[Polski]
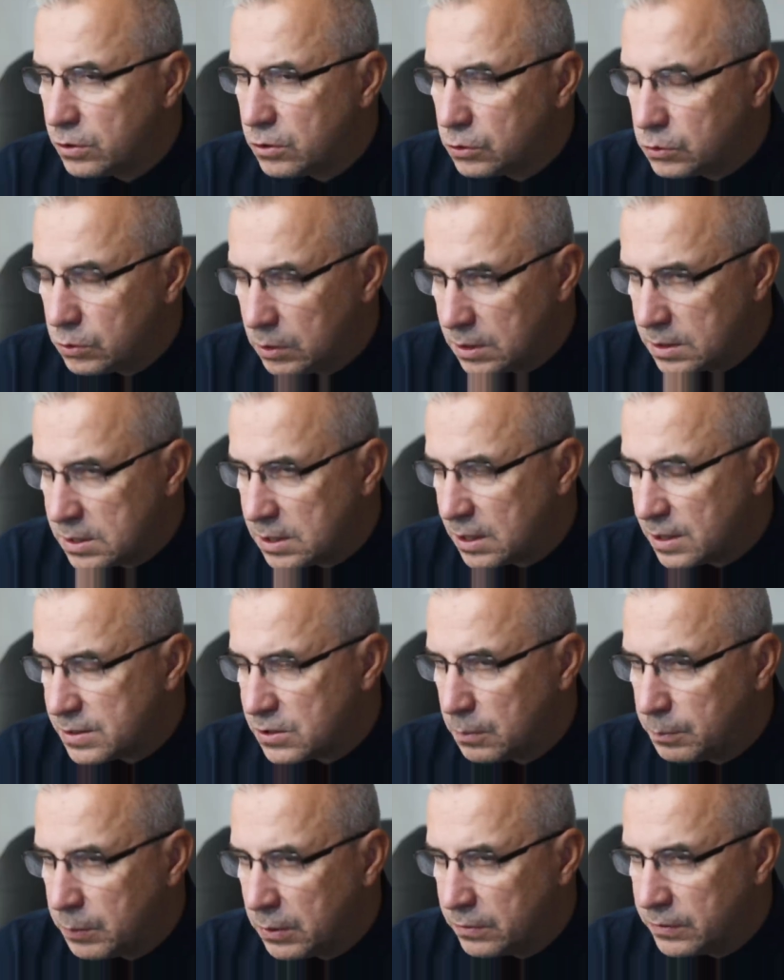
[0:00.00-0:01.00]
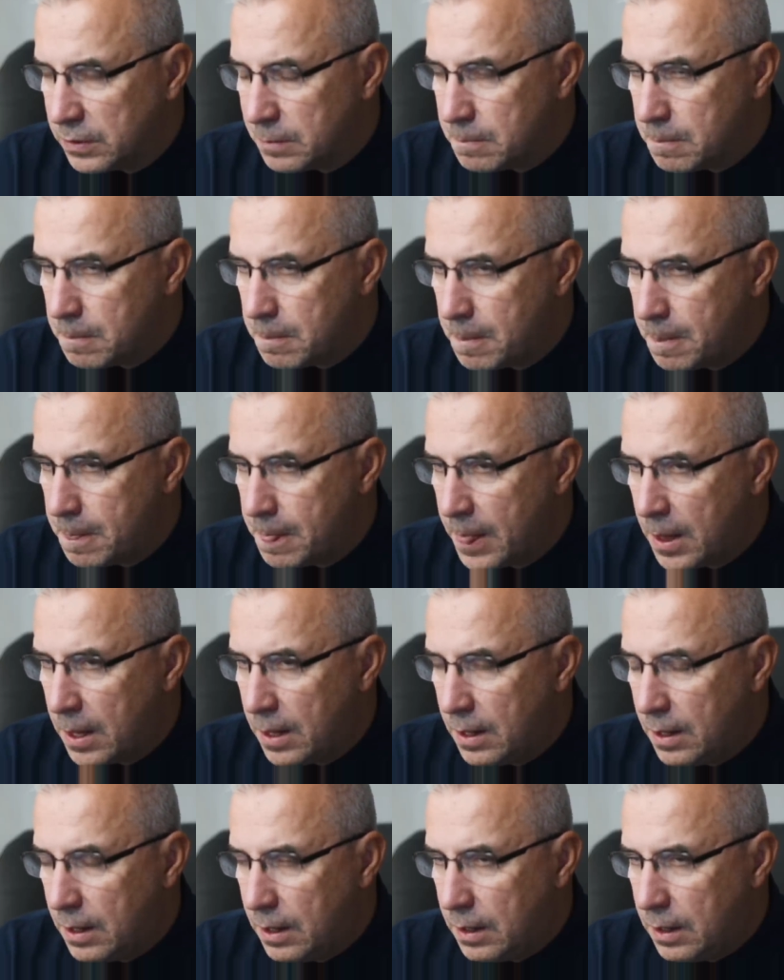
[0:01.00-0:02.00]
o których zaraz opowiem.
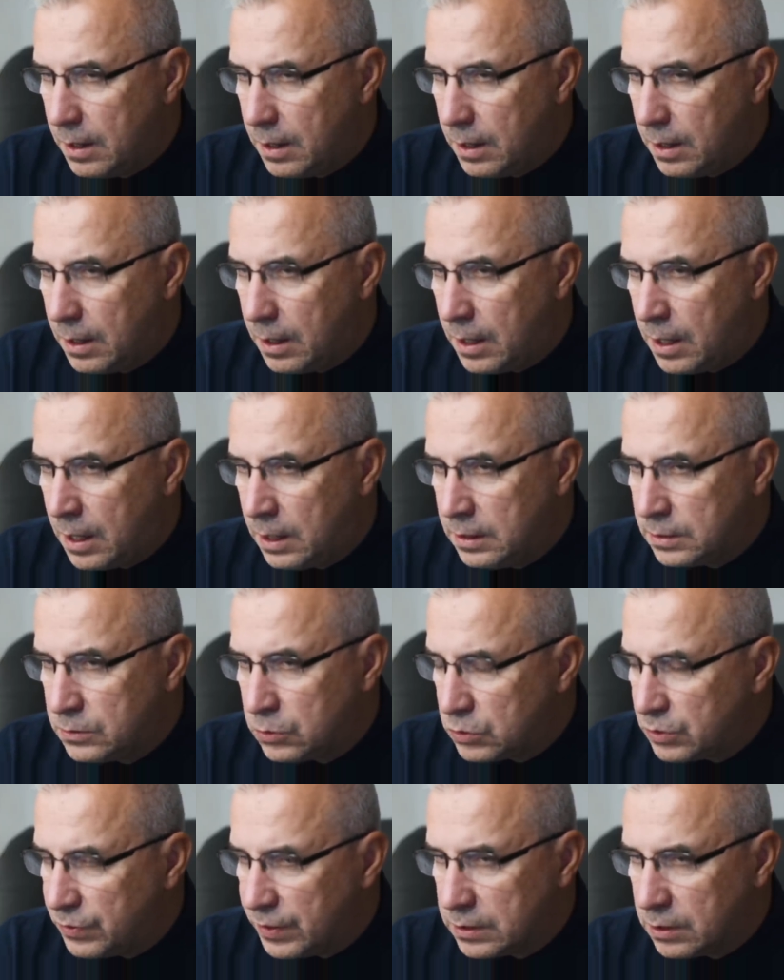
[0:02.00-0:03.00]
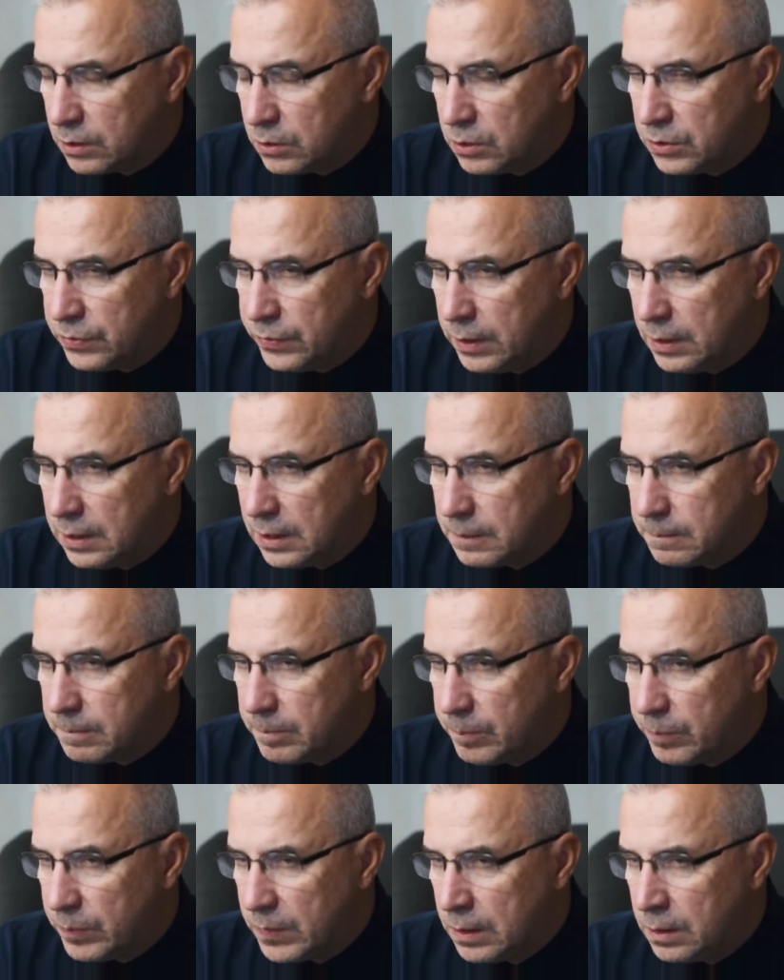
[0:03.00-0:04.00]
Ale to trwa tylko chwilę.
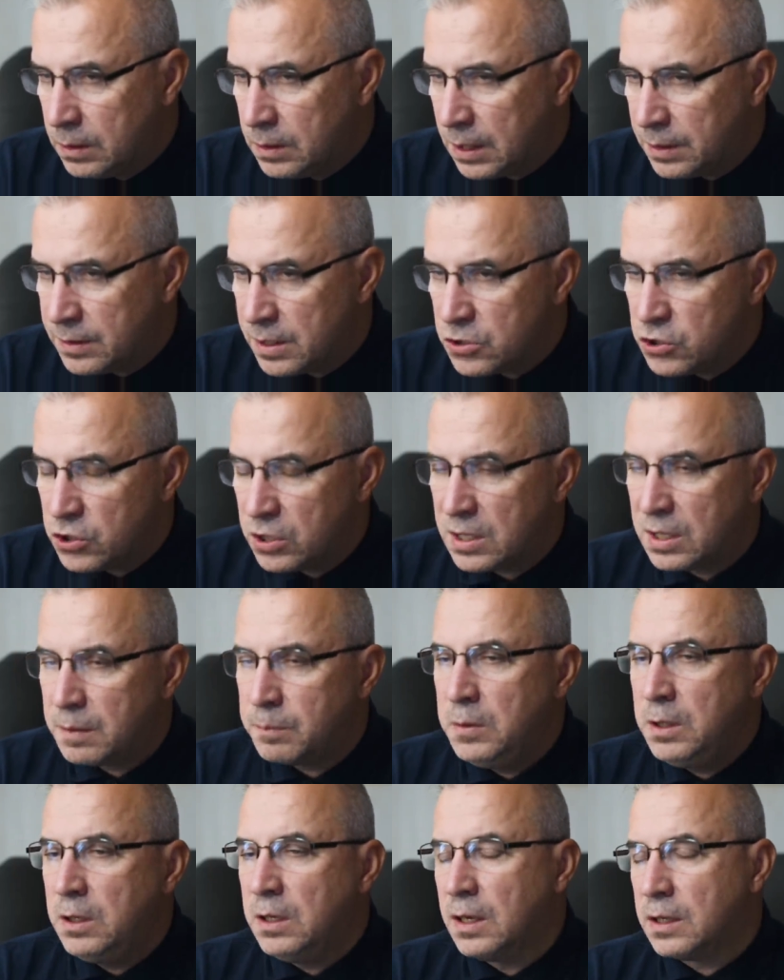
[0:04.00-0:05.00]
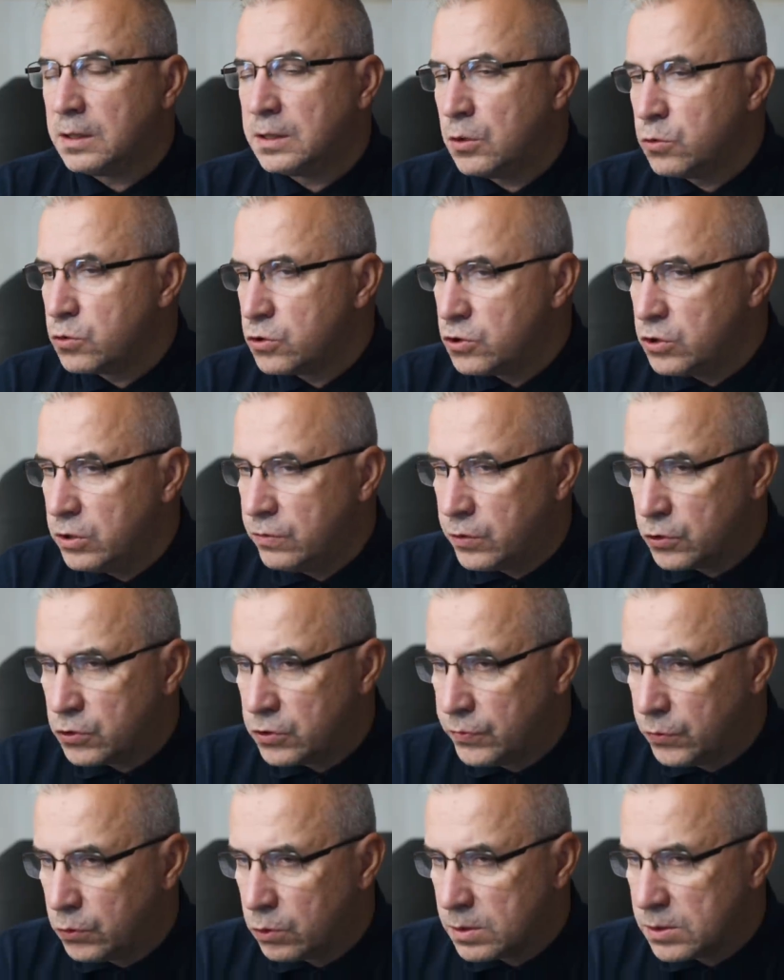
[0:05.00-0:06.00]
I ta nadzieja mija na uczciwość
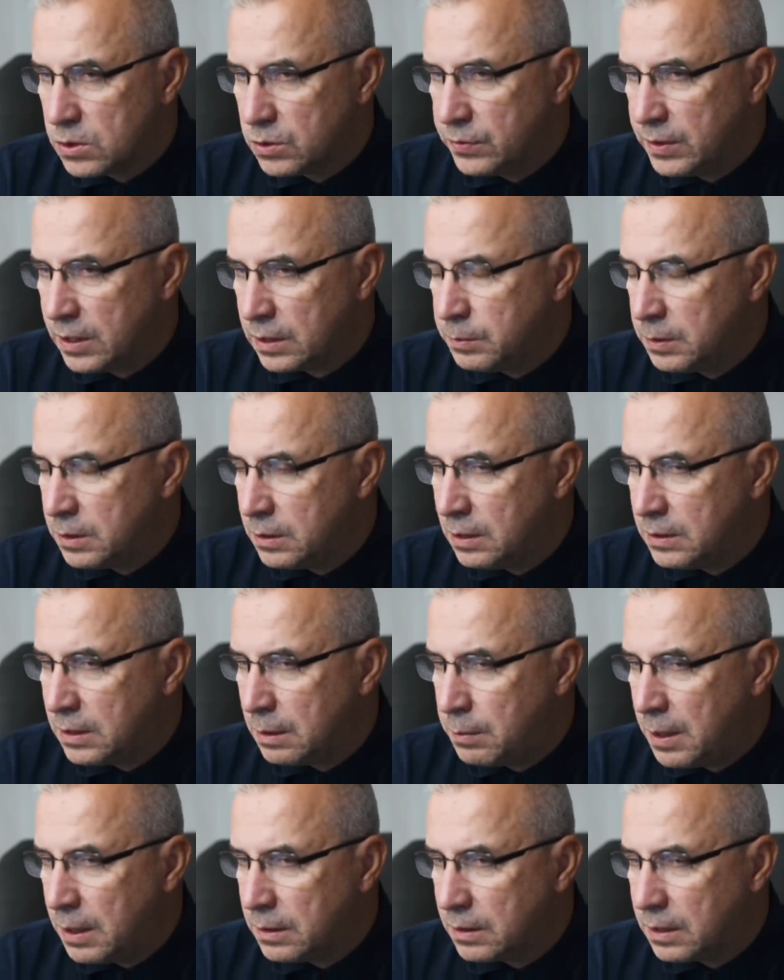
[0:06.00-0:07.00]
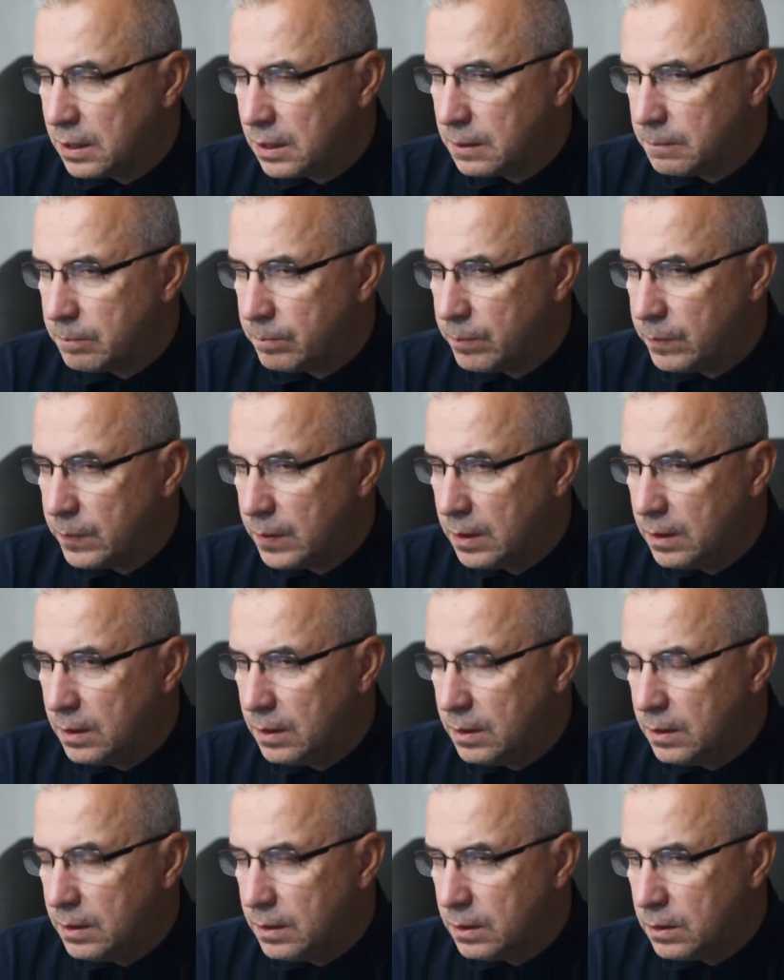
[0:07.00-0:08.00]
twórców, jak mydlana bańka.
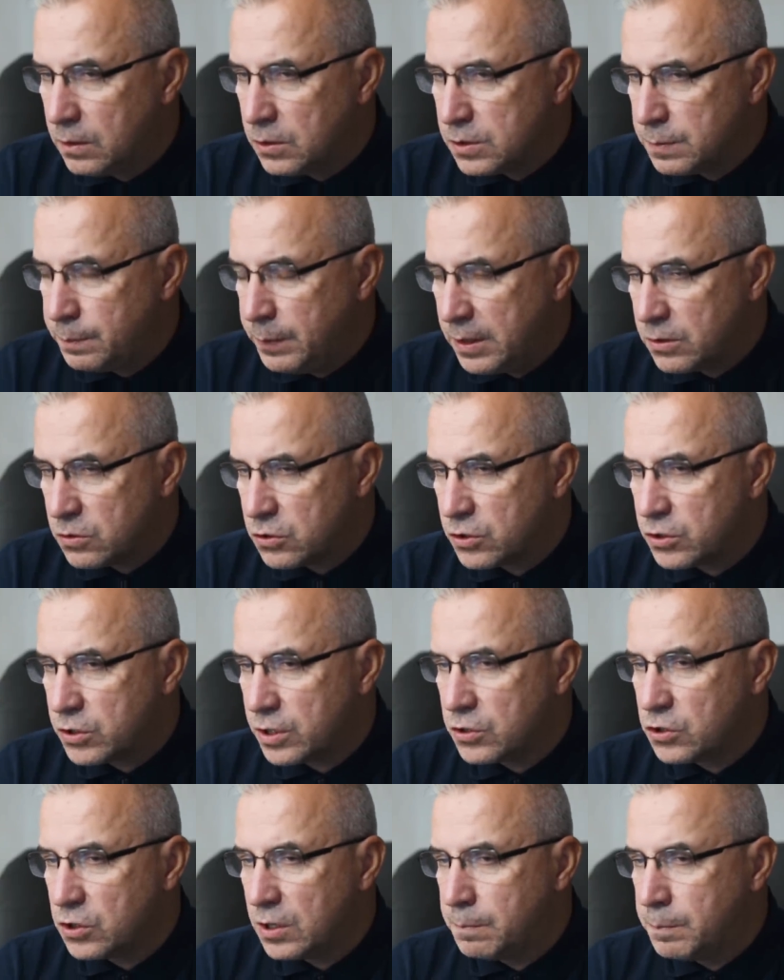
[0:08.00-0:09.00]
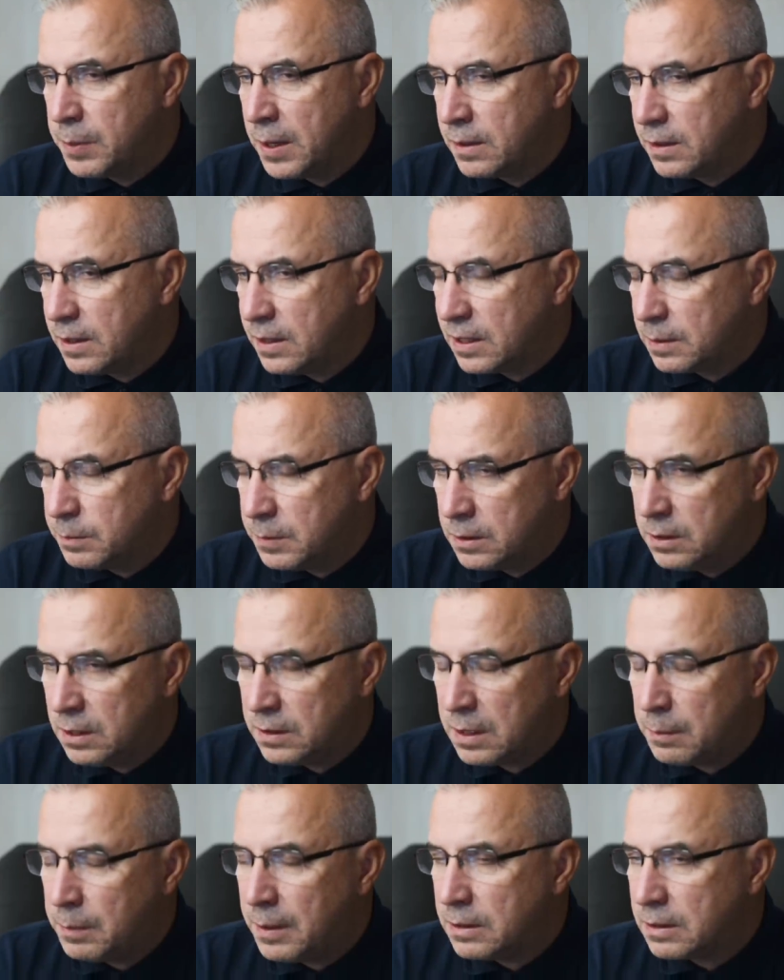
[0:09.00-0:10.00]
Rozpieszcza się, pęka, jak
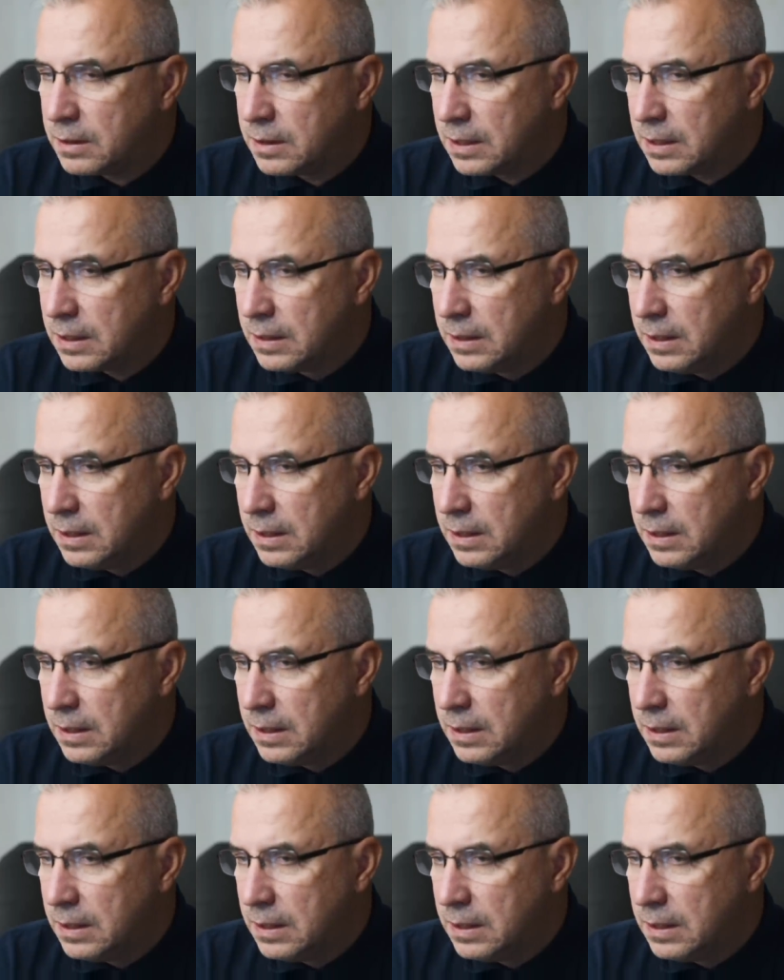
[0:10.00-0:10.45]
mydlana bańka